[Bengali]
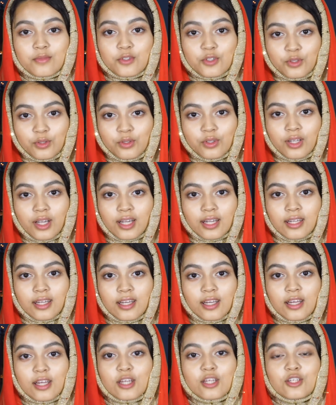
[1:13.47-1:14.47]
সুতরাং
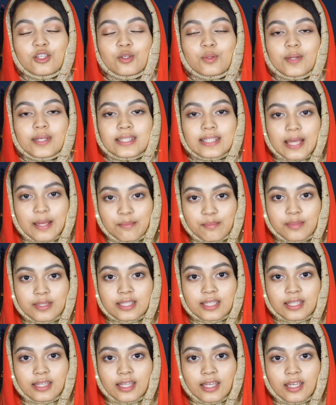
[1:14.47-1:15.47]
ইউএস
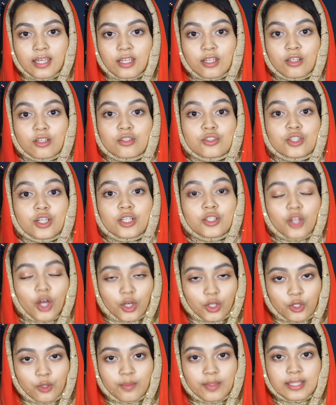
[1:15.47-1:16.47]
এমবিসিতে যে
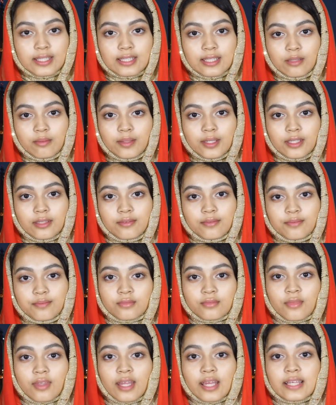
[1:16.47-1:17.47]
ডকুমেন্টস দিবেন
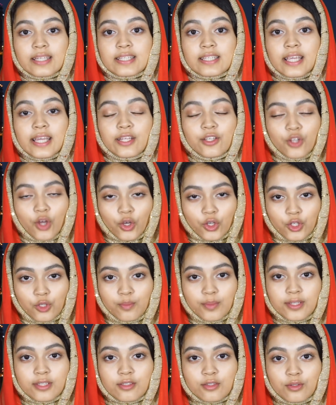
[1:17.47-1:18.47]
সেই
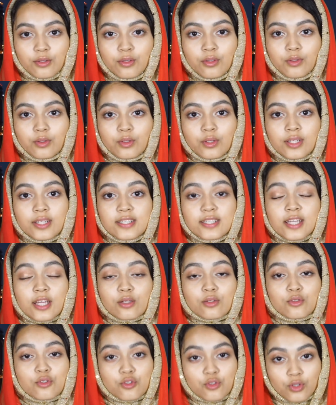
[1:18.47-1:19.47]
ডকুমেন্টসগুলো যেন
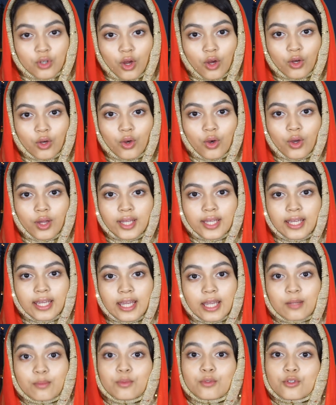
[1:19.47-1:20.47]
স্ট্রং হয়
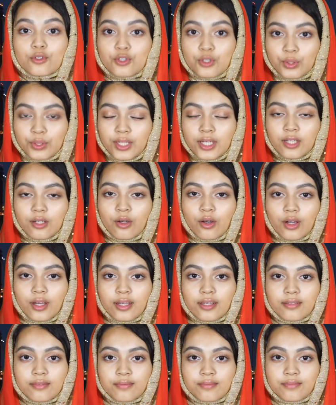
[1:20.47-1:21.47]
এবং সঠিক হয়
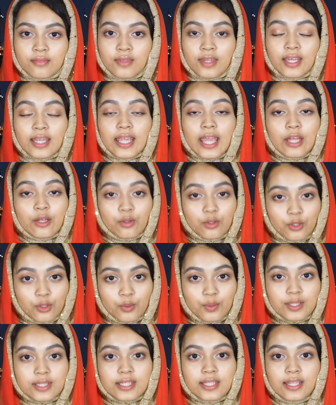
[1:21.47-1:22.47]
কেন
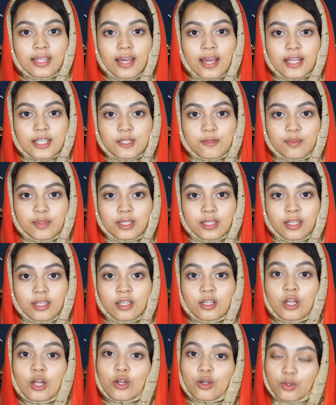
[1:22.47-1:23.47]
ইউএসিতে আসবেন
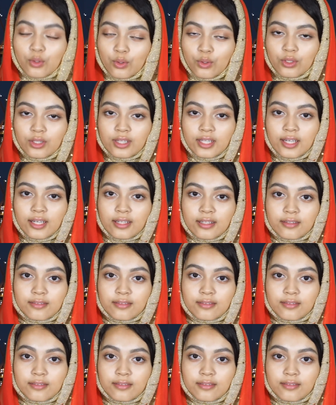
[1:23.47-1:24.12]
ঘুরতে